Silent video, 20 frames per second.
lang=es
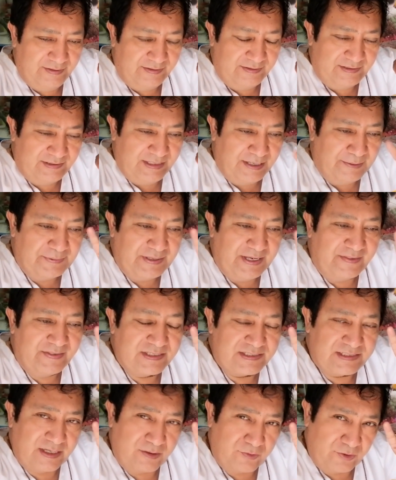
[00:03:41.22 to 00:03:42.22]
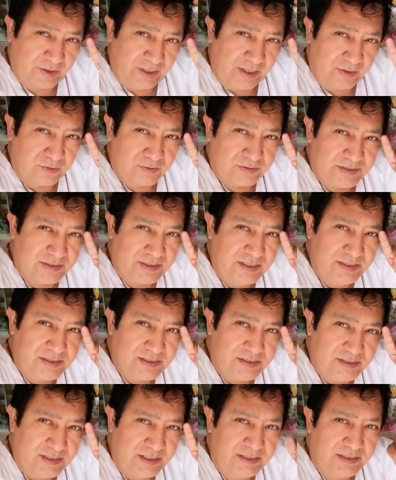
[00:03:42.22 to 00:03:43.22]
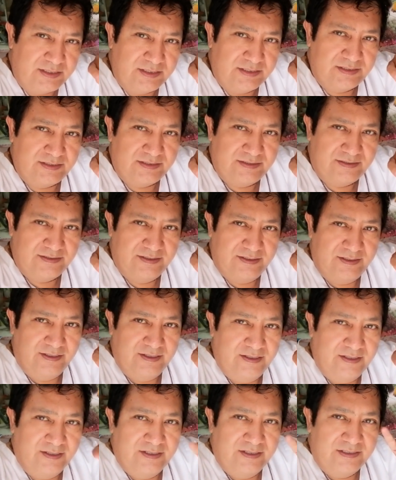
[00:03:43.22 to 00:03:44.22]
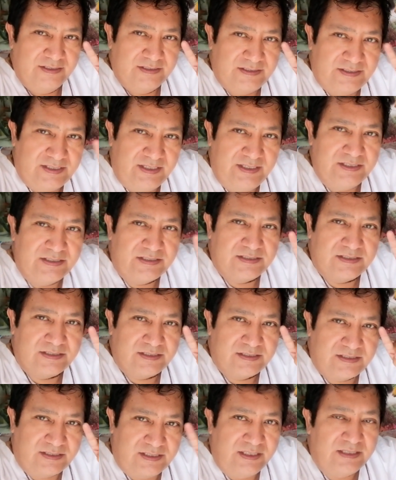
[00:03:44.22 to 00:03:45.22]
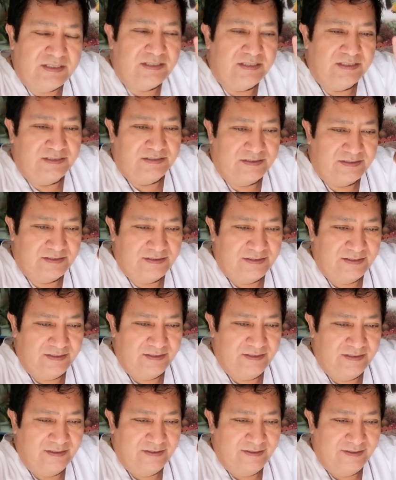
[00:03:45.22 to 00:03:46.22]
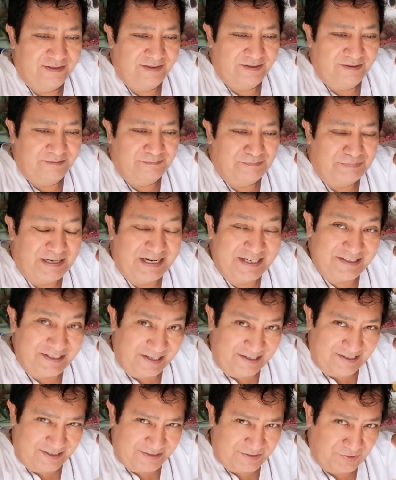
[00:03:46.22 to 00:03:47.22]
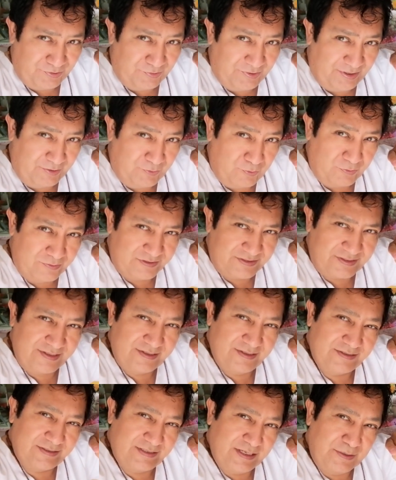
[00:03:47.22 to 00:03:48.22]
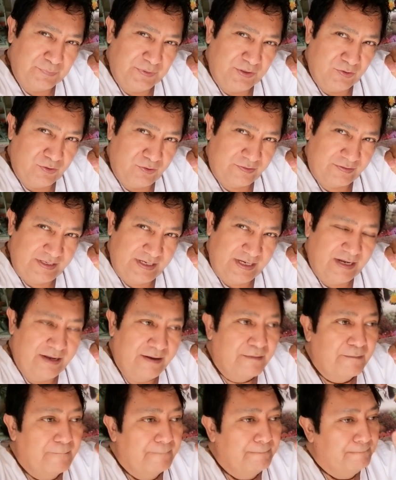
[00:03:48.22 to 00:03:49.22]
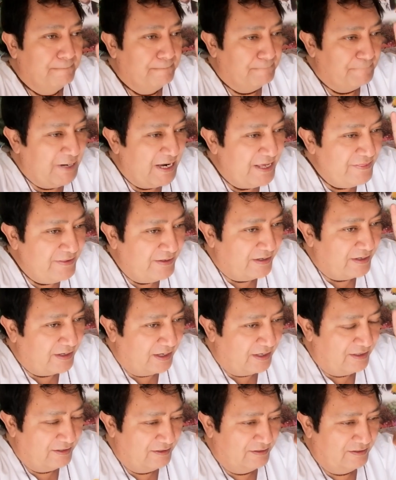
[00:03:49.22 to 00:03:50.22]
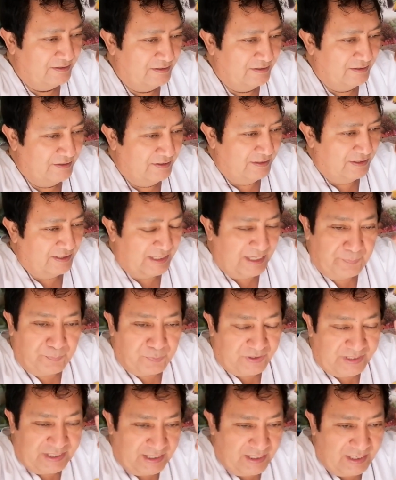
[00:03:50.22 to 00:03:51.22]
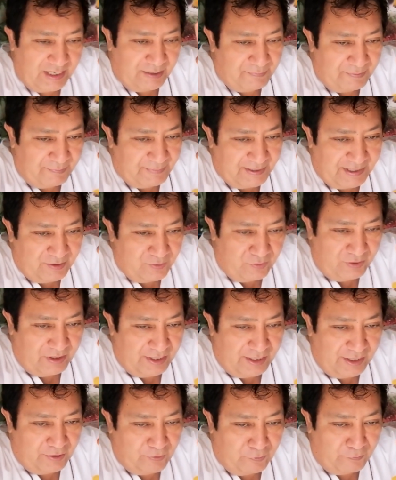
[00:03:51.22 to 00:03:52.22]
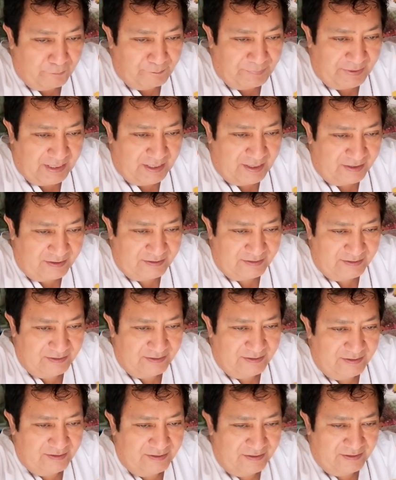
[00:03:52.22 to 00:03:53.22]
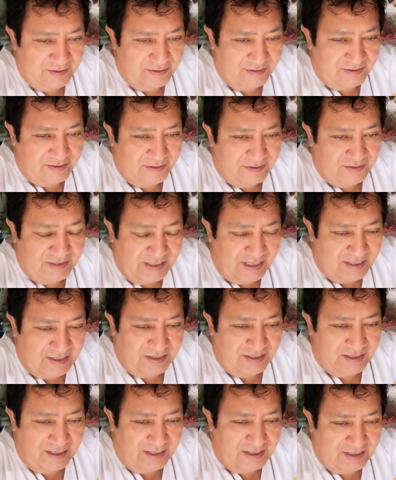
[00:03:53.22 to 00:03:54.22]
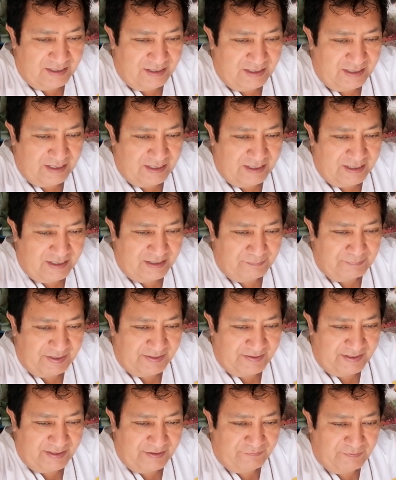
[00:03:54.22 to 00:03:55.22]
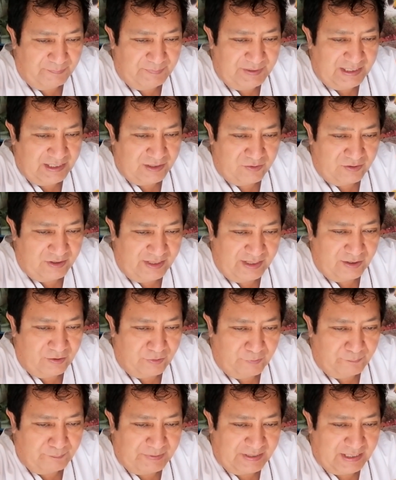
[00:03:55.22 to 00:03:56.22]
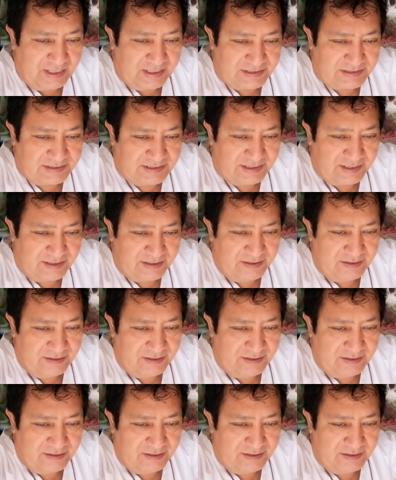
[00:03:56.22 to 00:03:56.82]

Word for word: la había desarrollado cistitis. Cistitis. Vaya, la señora conoce de terminología médica. Que porque la mamá no la dejó parar la, madre de familia no la dejó pararse.